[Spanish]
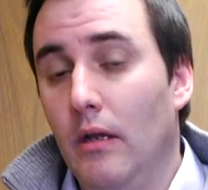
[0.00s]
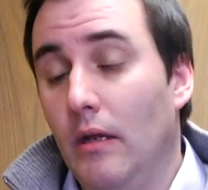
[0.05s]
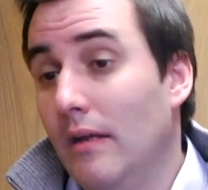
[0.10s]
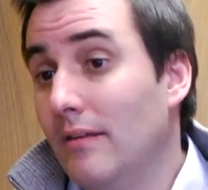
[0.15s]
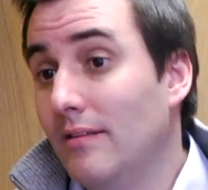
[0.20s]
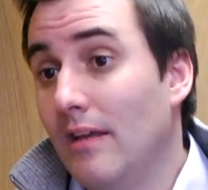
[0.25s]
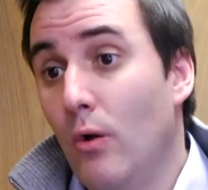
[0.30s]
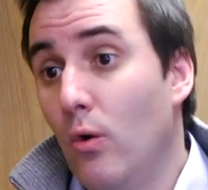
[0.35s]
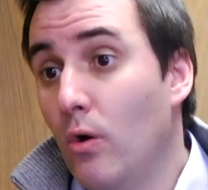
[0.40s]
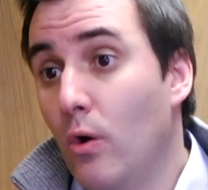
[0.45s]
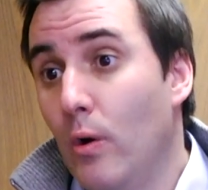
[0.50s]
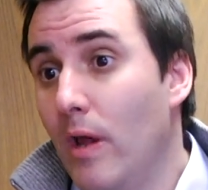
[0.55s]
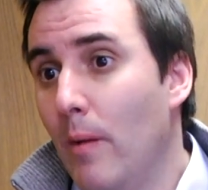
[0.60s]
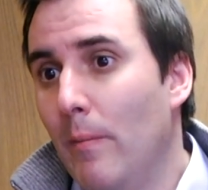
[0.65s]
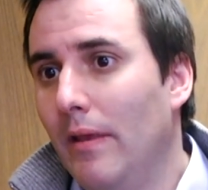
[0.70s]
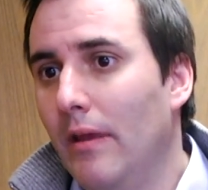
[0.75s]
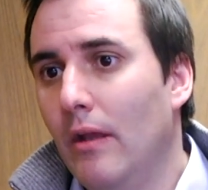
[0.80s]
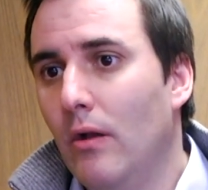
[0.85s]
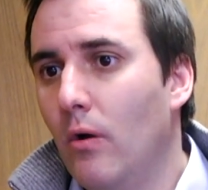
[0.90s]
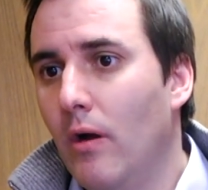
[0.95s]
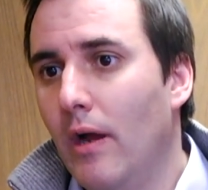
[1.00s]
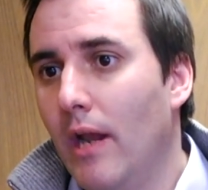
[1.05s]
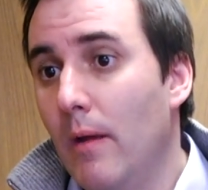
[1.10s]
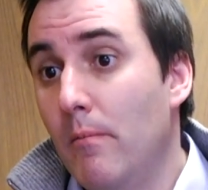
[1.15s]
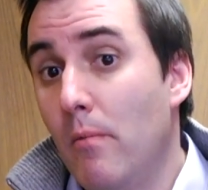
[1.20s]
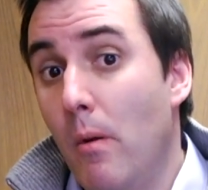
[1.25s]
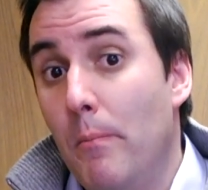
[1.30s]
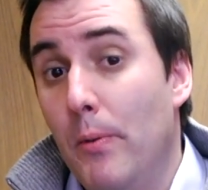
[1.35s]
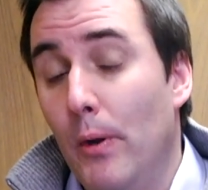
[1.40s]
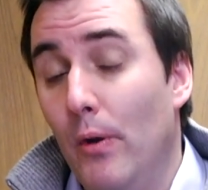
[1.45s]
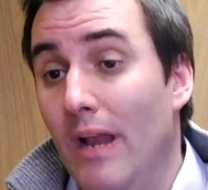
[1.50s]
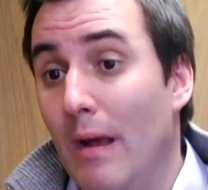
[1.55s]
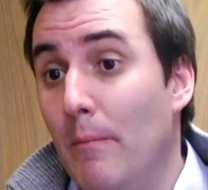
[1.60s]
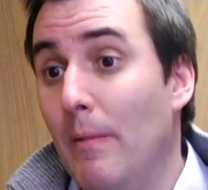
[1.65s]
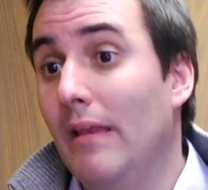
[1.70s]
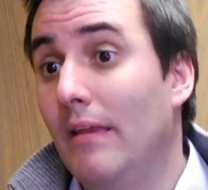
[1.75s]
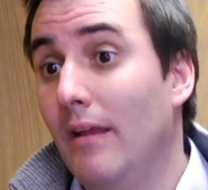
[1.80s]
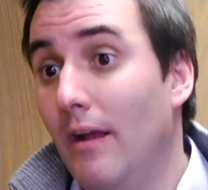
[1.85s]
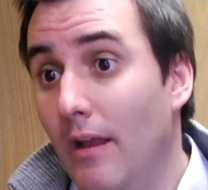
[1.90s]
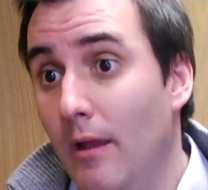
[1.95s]
que es algo que obviamente no queremos, pero
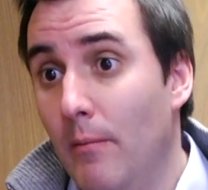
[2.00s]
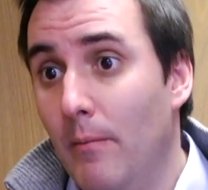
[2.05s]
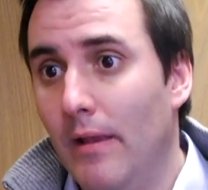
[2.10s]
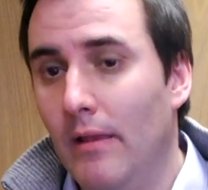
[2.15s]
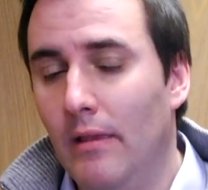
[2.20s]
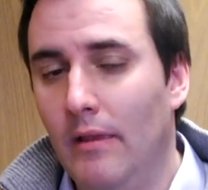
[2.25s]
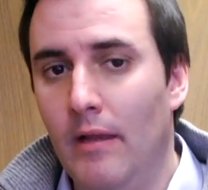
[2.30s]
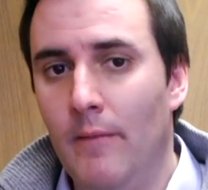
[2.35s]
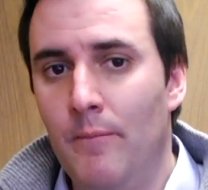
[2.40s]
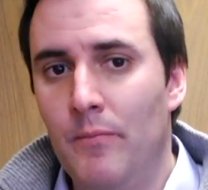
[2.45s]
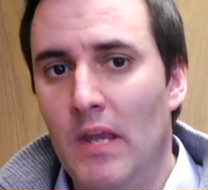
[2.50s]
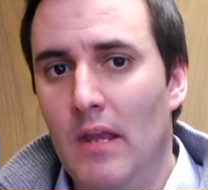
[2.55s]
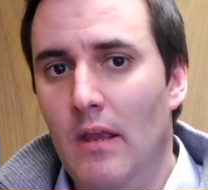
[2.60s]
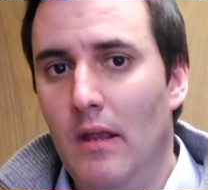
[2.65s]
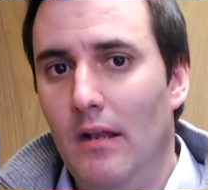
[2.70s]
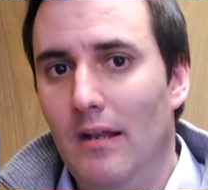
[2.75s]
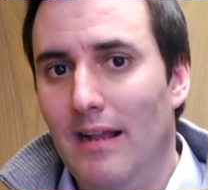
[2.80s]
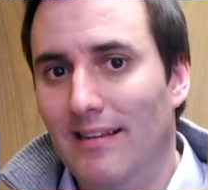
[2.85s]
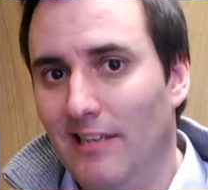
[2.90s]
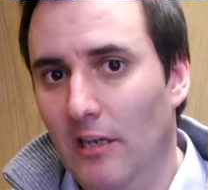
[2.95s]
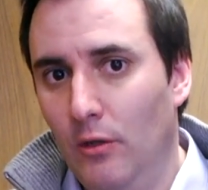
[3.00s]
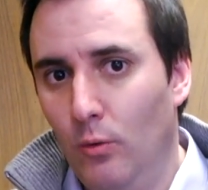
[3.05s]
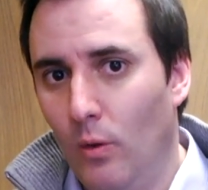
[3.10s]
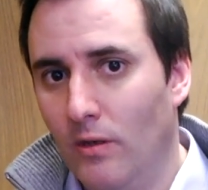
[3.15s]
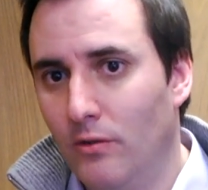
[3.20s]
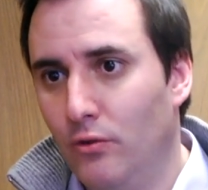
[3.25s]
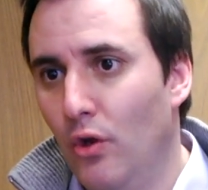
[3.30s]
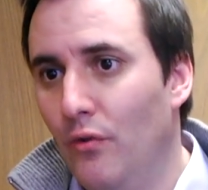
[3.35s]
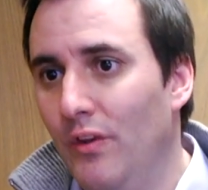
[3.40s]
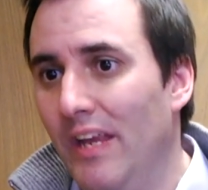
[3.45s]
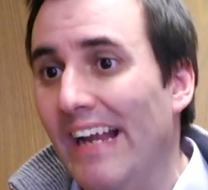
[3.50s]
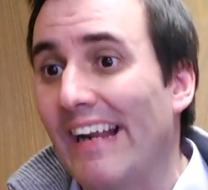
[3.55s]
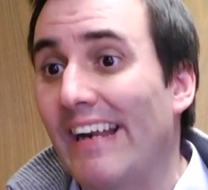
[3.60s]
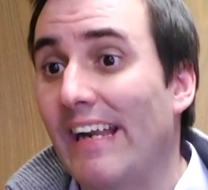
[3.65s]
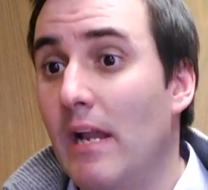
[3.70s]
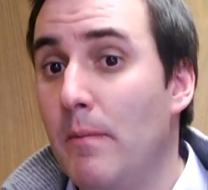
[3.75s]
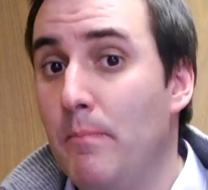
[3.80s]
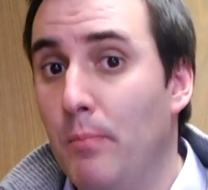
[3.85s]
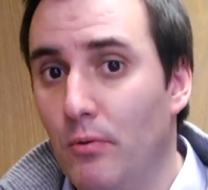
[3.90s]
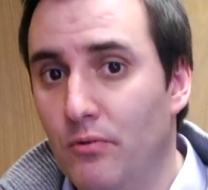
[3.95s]
lamentablemente la situación de
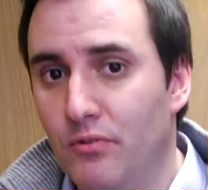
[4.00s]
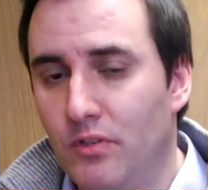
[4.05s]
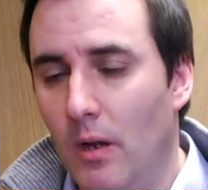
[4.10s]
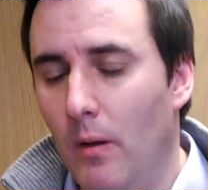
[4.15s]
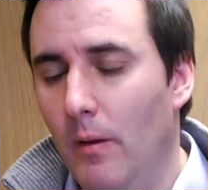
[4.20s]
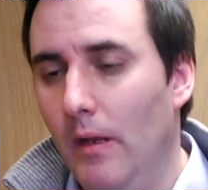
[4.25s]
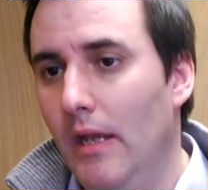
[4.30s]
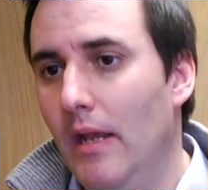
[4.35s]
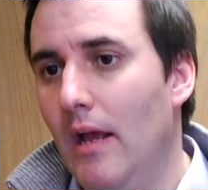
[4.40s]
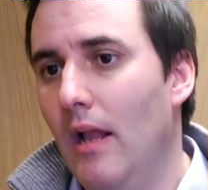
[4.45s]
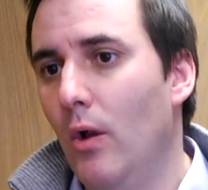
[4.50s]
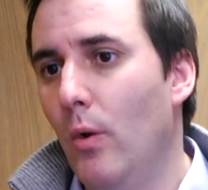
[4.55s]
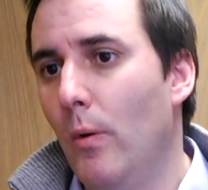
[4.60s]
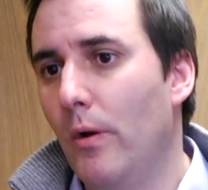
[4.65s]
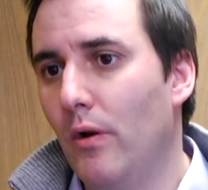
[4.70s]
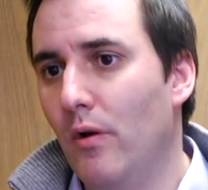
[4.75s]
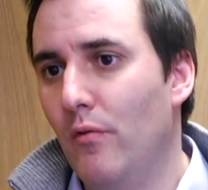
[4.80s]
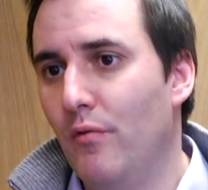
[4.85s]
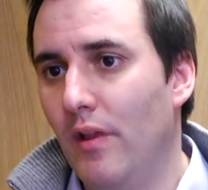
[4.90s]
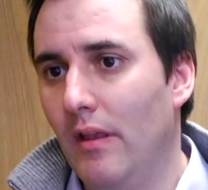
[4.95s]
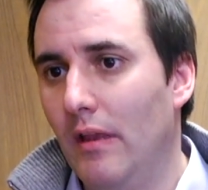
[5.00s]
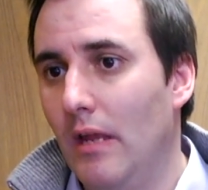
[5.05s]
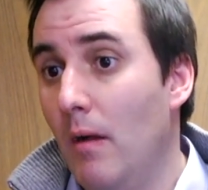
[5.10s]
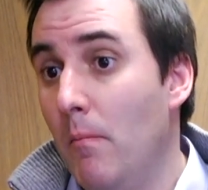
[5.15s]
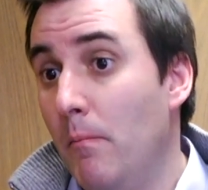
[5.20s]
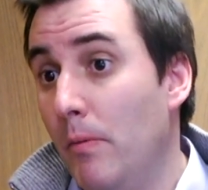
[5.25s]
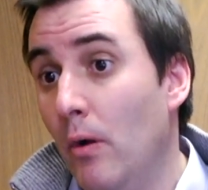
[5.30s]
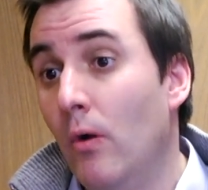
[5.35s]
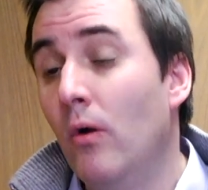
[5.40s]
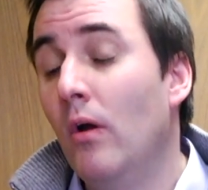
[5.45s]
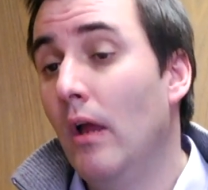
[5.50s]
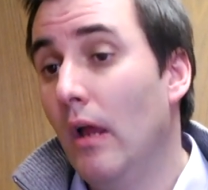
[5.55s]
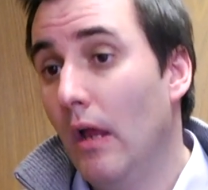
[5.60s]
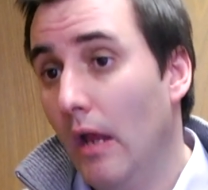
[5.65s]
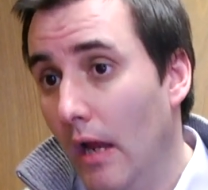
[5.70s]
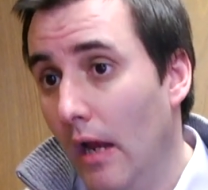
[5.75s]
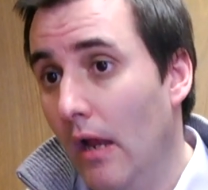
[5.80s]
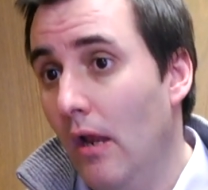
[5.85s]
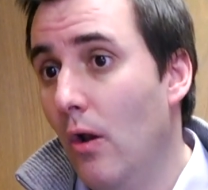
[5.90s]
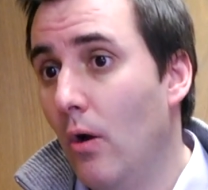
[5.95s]
irresponsabilidad del gobierno de Frente Amplio
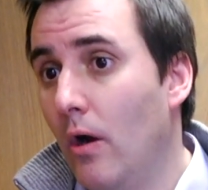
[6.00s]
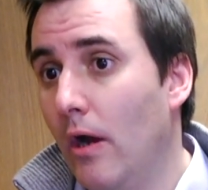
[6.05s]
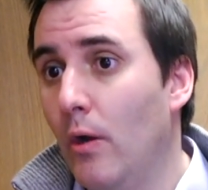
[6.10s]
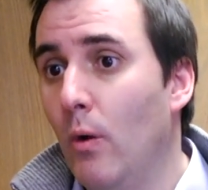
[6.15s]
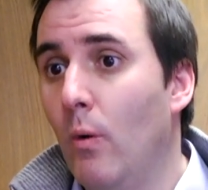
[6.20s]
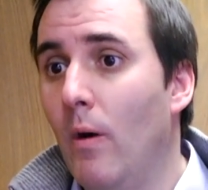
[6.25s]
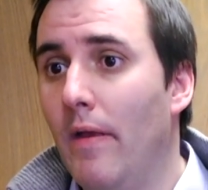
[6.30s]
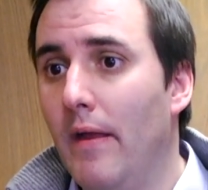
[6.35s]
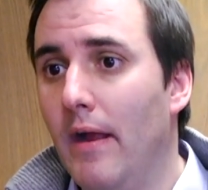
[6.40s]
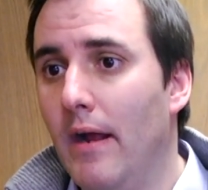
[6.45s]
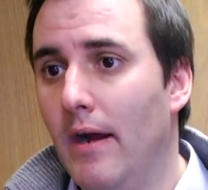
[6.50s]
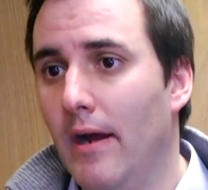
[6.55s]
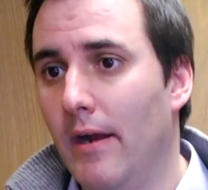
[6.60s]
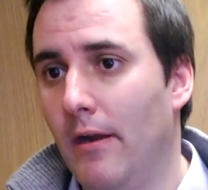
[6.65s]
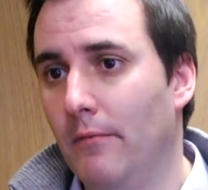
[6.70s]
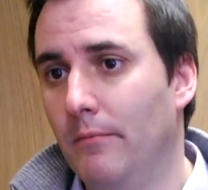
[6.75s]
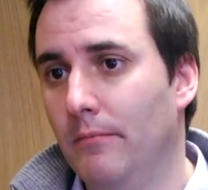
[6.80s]
es lo que nos va a dejar.